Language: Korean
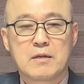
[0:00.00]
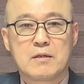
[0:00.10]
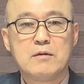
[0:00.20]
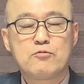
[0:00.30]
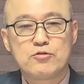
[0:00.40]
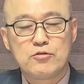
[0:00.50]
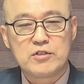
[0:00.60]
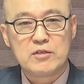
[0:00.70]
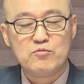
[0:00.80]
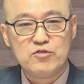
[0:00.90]
그
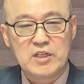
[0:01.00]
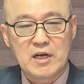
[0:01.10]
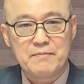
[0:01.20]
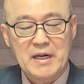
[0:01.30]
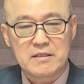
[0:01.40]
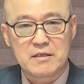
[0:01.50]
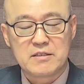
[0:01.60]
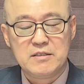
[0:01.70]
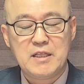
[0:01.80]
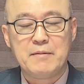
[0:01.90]
구조적인 문제가
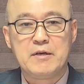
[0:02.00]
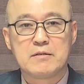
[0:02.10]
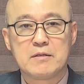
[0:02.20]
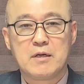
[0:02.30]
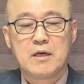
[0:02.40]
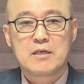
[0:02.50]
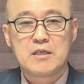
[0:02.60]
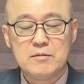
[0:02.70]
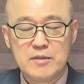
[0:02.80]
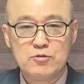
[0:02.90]
밝혀진다면
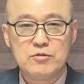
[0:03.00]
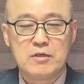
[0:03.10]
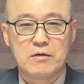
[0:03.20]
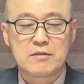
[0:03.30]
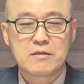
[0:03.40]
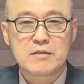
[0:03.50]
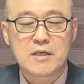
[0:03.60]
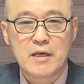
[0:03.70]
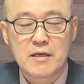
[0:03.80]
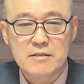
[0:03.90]
김어준이
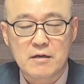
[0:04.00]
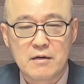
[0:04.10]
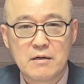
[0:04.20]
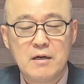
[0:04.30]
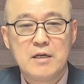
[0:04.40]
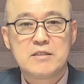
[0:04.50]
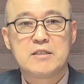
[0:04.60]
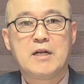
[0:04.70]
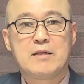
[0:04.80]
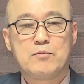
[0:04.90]
어떻게 해서
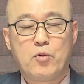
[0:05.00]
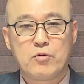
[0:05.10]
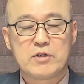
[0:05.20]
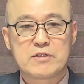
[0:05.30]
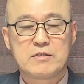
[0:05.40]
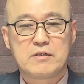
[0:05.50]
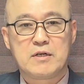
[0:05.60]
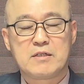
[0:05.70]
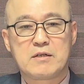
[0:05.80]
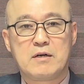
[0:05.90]
지난
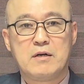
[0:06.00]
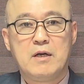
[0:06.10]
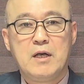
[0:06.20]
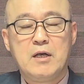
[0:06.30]
보궐선거에서